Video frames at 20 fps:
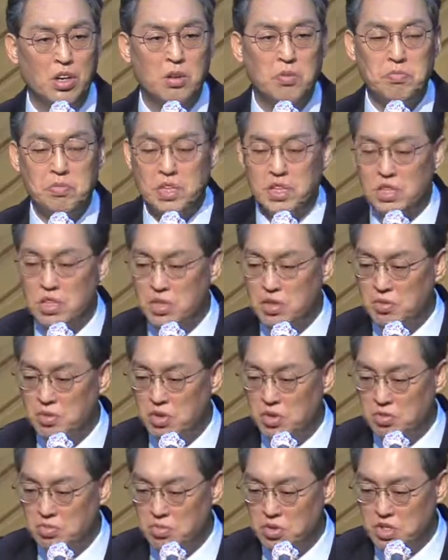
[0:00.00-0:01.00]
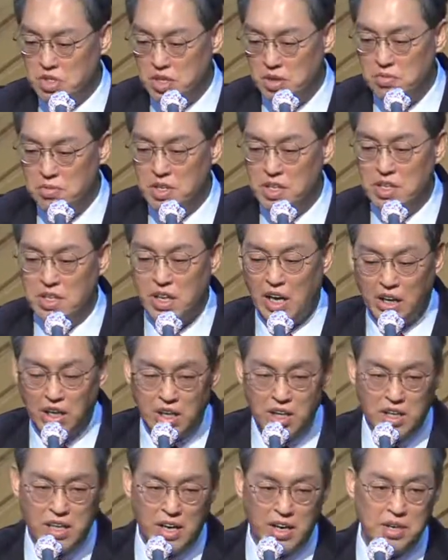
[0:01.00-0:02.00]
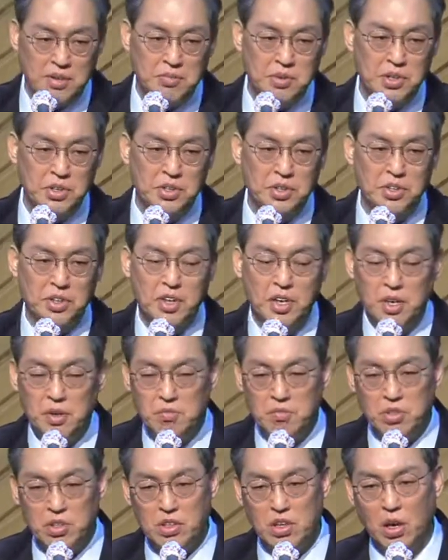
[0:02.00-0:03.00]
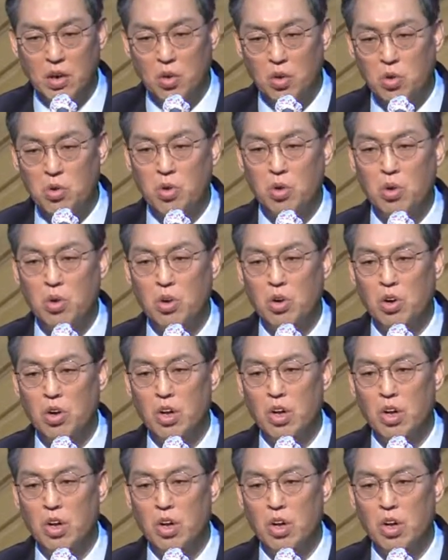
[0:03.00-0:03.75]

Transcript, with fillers: 비, 어, 뭐 제비가 낮게 날면은 비가 오고